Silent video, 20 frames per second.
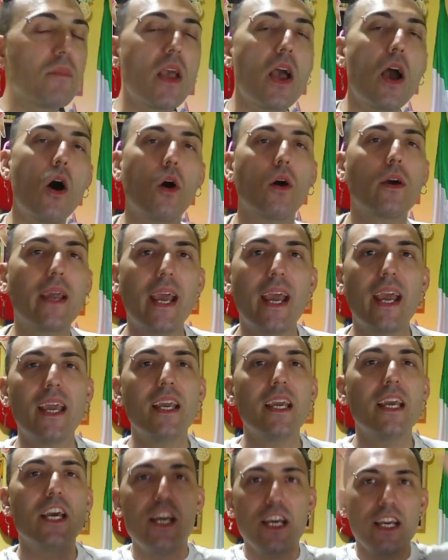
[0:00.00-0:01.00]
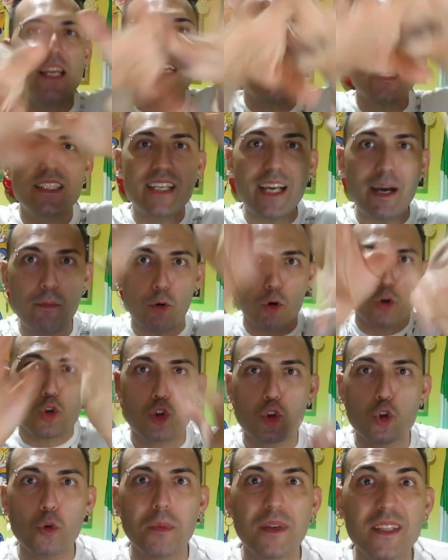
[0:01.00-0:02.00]
Ok? Iniziamo
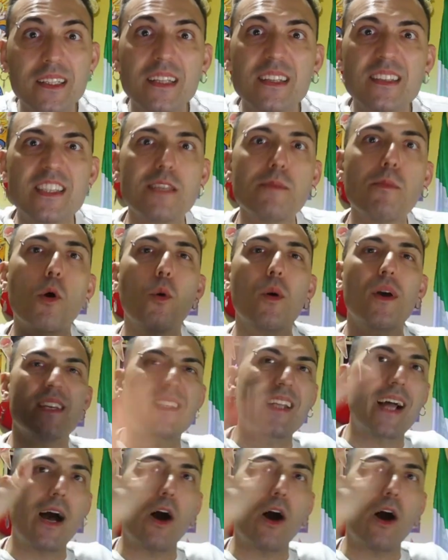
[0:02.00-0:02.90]
subitissimo questa